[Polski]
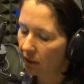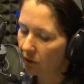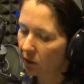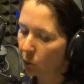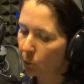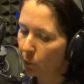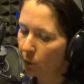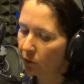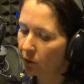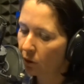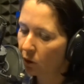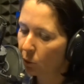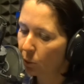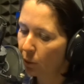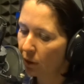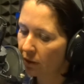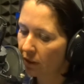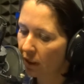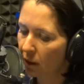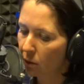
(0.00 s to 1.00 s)
ja a się okazuje,
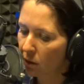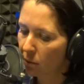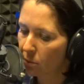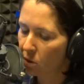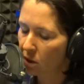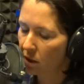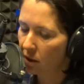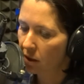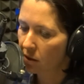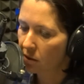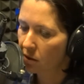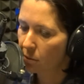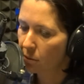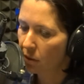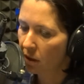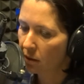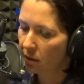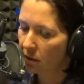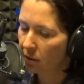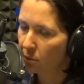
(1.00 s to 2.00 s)
że, że, że ten
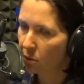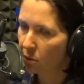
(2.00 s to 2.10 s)
czas teraz...